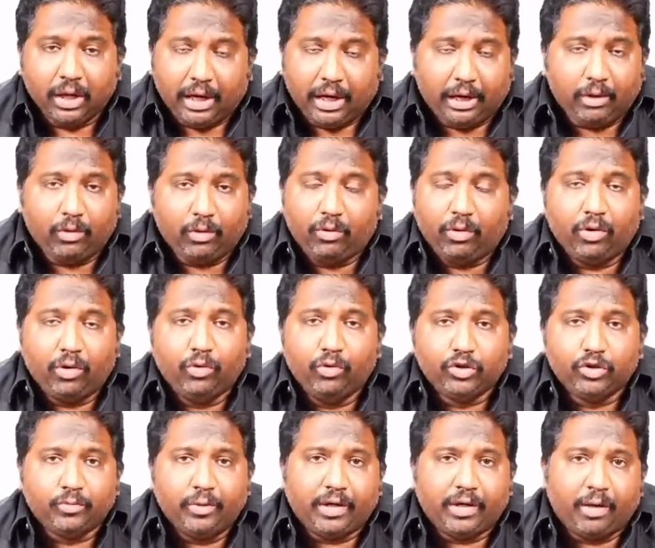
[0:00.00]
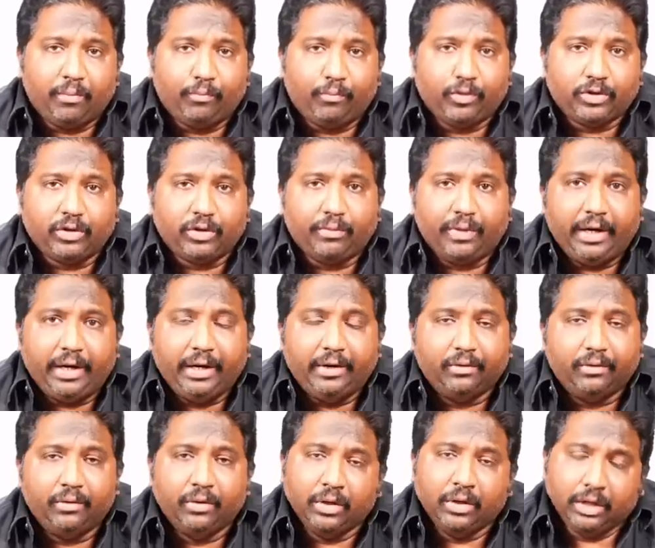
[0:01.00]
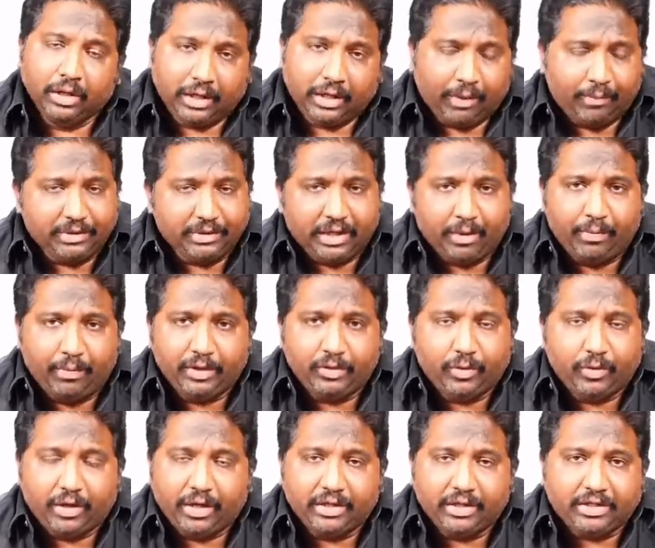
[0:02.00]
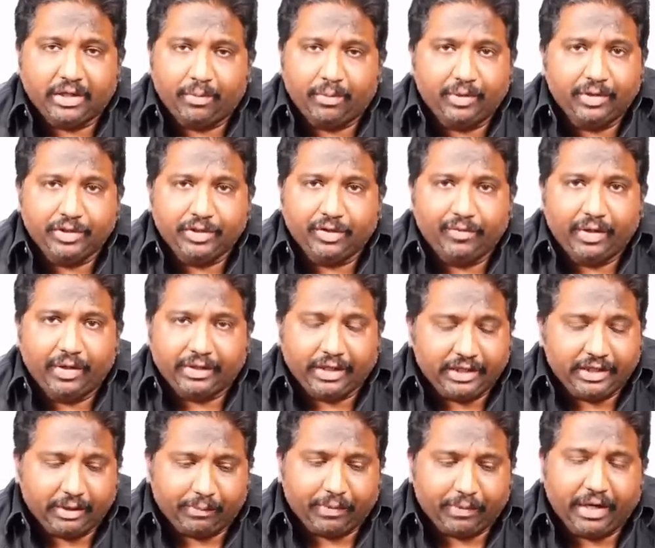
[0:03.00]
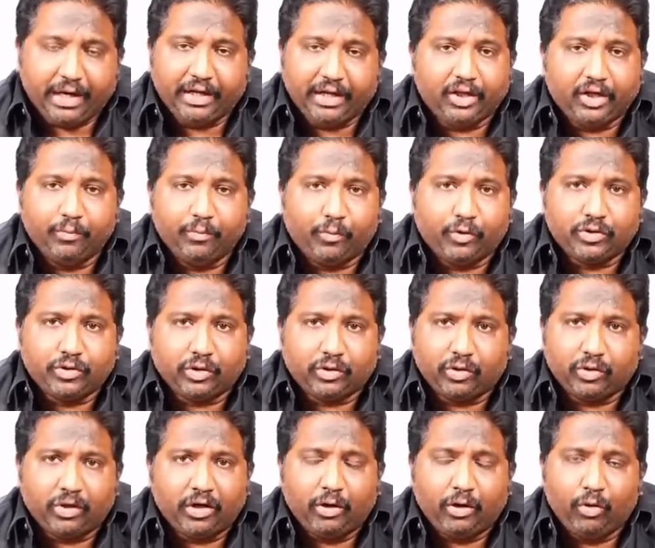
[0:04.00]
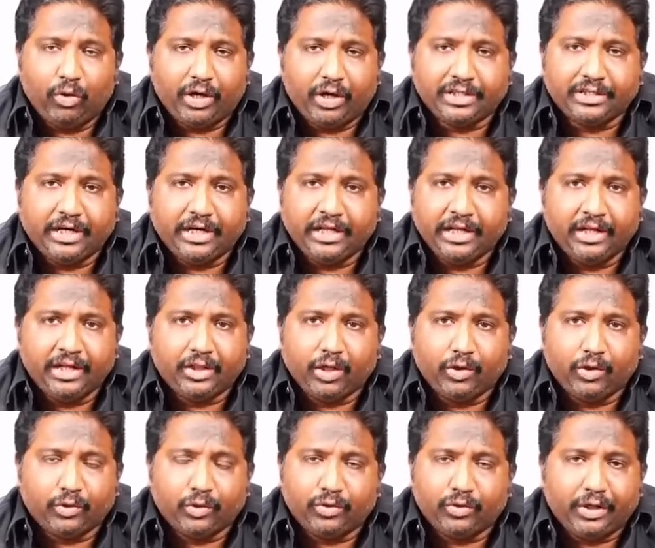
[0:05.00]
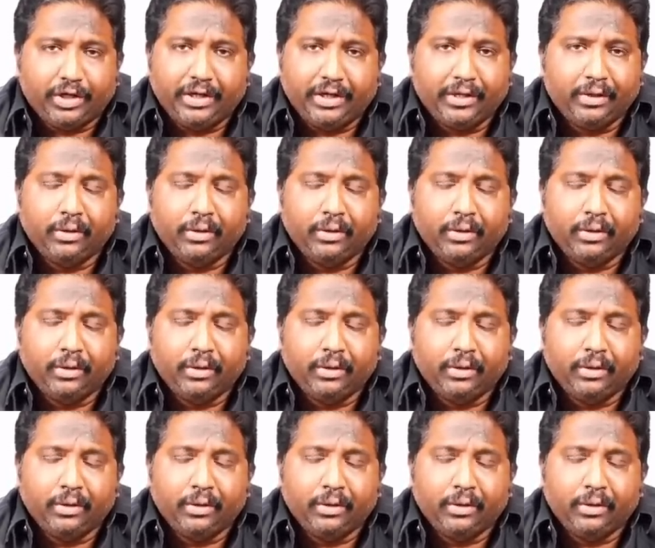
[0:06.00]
ఐ డోంట్ నోట్ లూజ్ మై కంపోజర్ మరి ఇటు కమ సామాజిక వర్గానికి సంబంధించిన వ్యక్తి అని చెప్పి నాకైతే రిపోర్ట్స్ వస్తున్నా లోకేష్ గారిది ఏం తాగుతూ ఉంటాడు